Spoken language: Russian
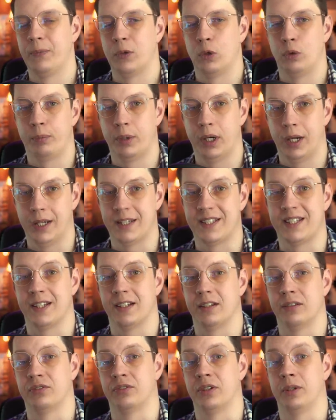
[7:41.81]
упирается
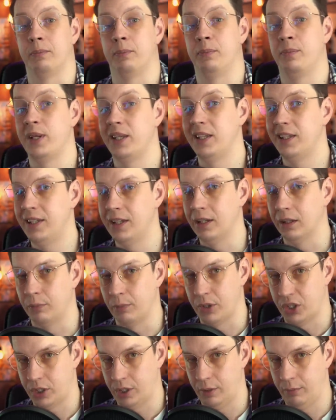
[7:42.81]
в предел
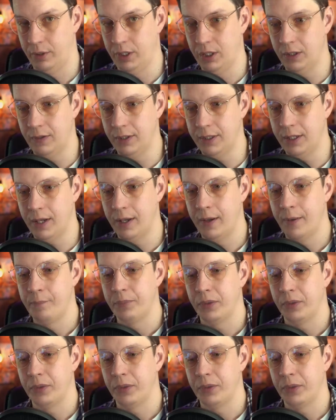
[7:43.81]
масштабирования.